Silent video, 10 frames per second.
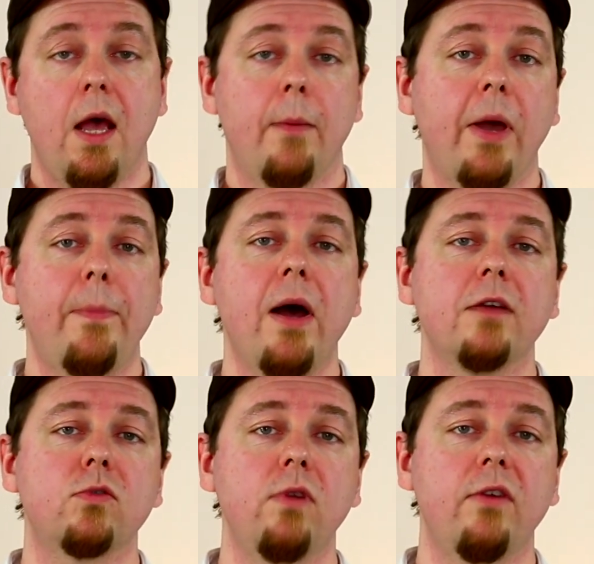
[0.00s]
prépare un
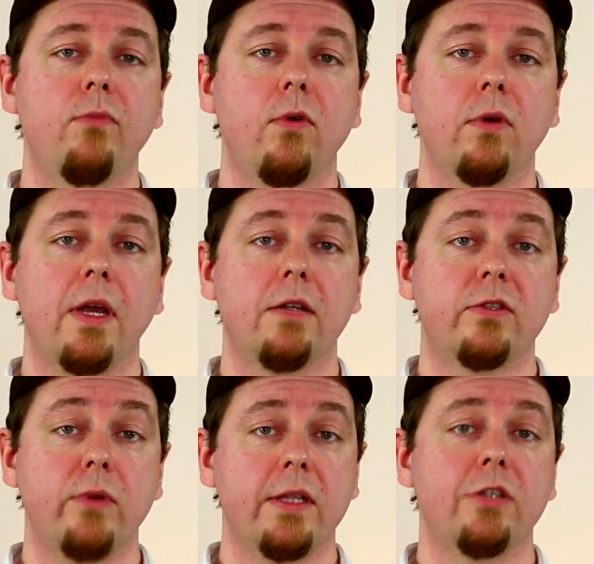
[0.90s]
soulèvement qu'elle
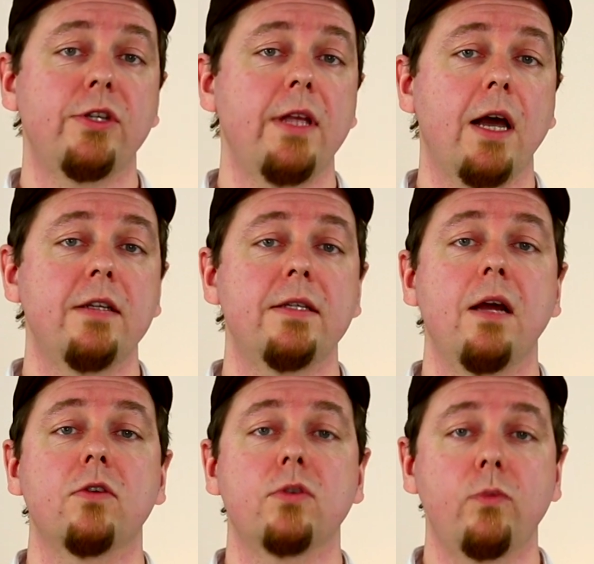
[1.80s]
souhaite généraliser à
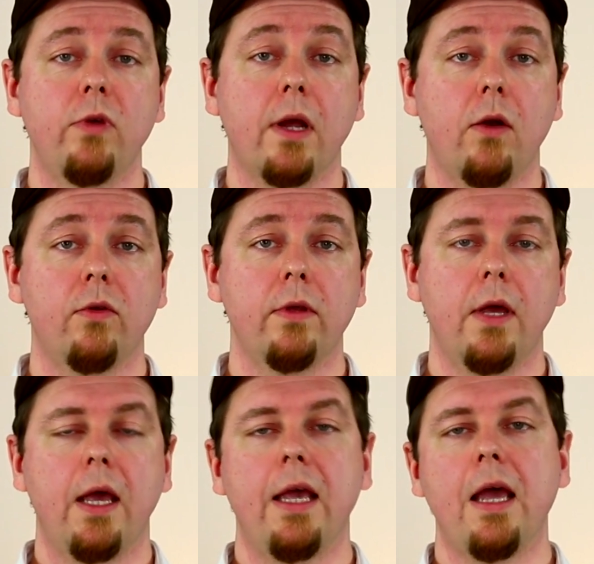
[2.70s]
l'ensemble de l'Irlande
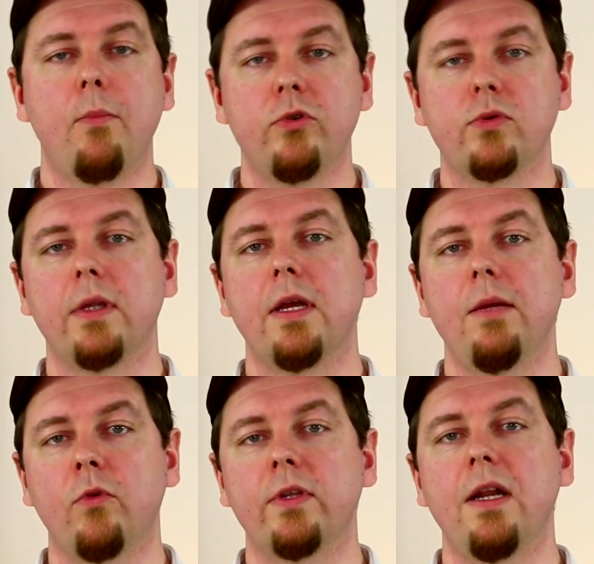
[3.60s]
et a besoin
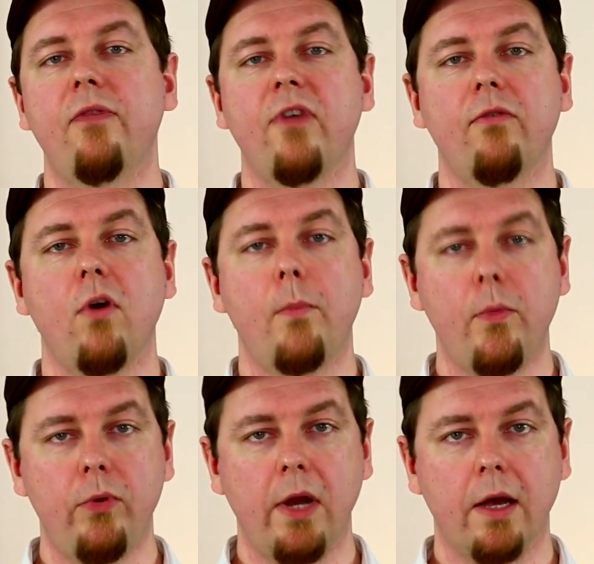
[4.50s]
d'alimenter la ferveur
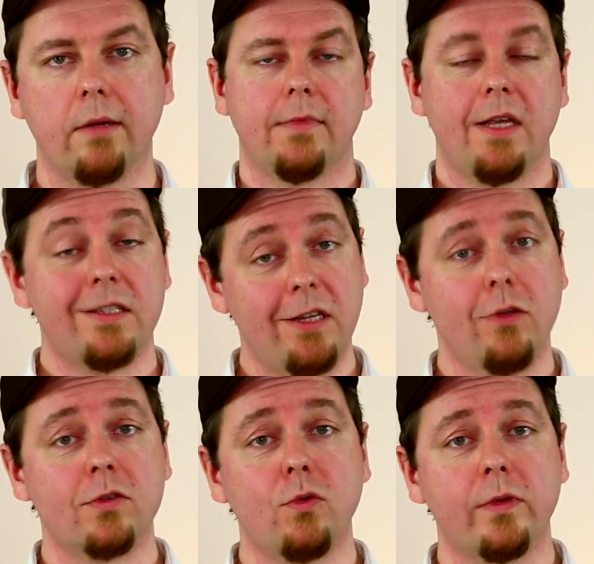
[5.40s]
populaire. C'est
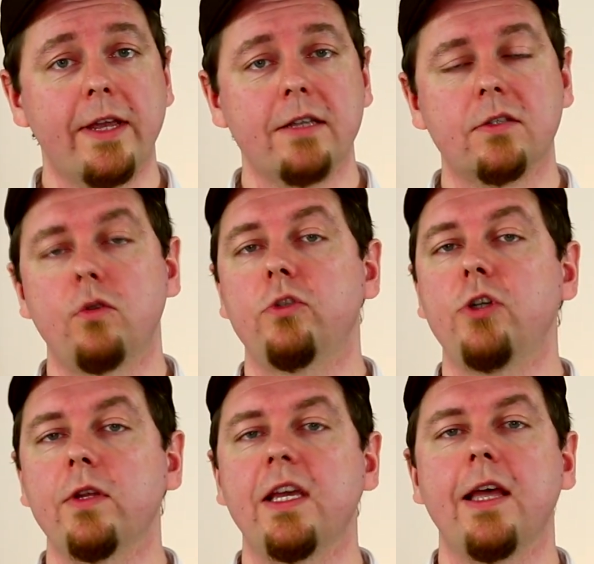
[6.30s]
dans ce contexte que
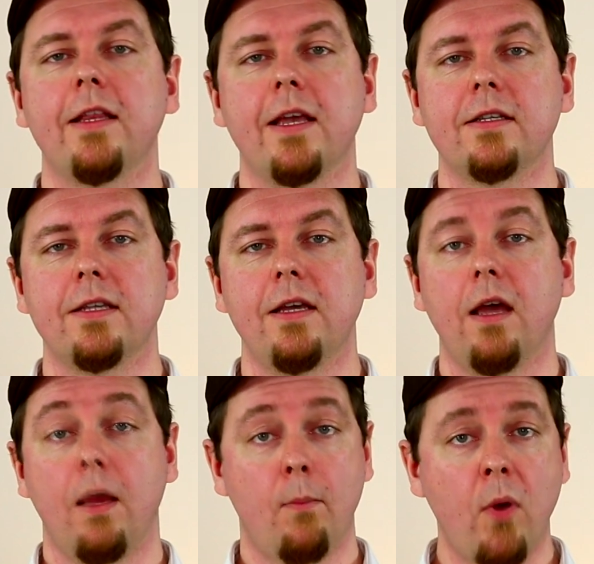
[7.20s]
John Keegan Casey,
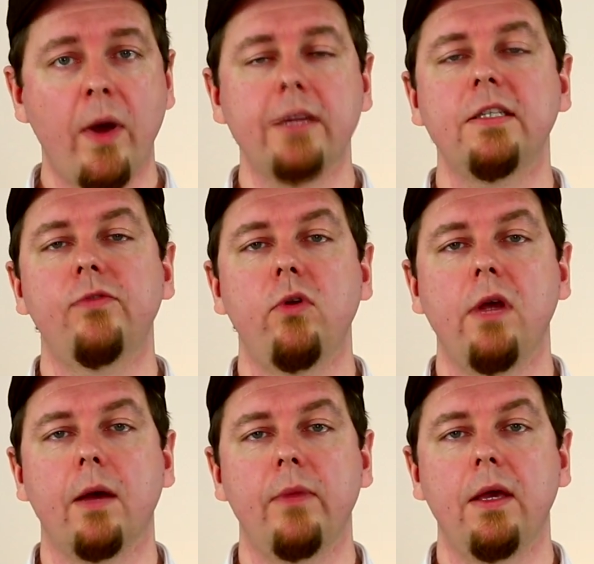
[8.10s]
membre actif de
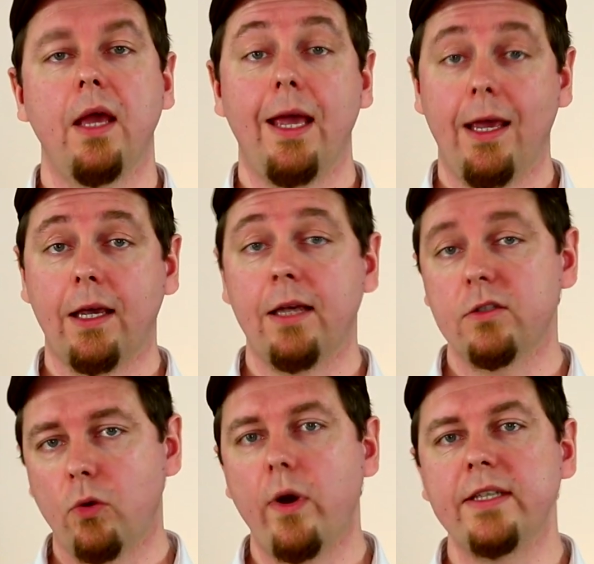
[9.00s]
l'IRB, écrit
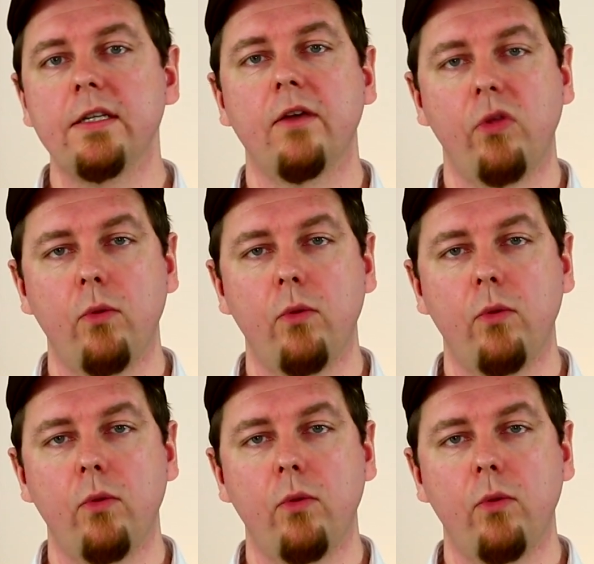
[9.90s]
The Rising of the